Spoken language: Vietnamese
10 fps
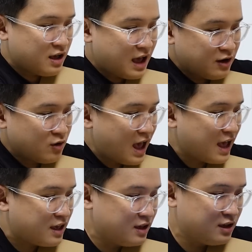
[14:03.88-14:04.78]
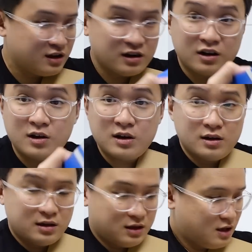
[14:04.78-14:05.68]
lại hai đôi giày đó
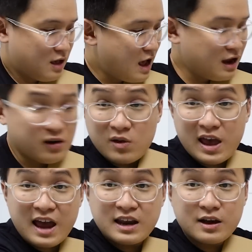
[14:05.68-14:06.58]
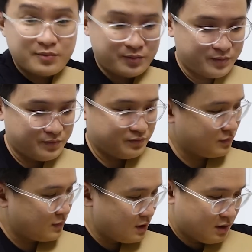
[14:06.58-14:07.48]
hai đôi giày nè
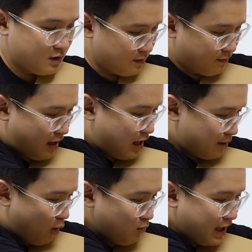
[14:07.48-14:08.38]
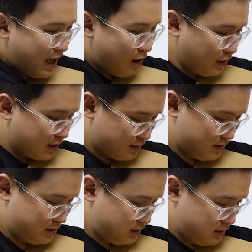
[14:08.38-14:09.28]
và bốn cái áo nè
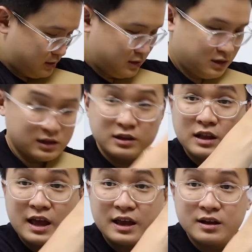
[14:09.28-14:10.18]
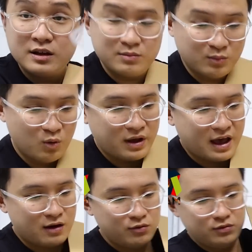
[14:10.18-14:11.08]
đây bốn
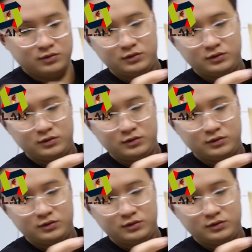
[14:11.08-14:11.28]
cái áo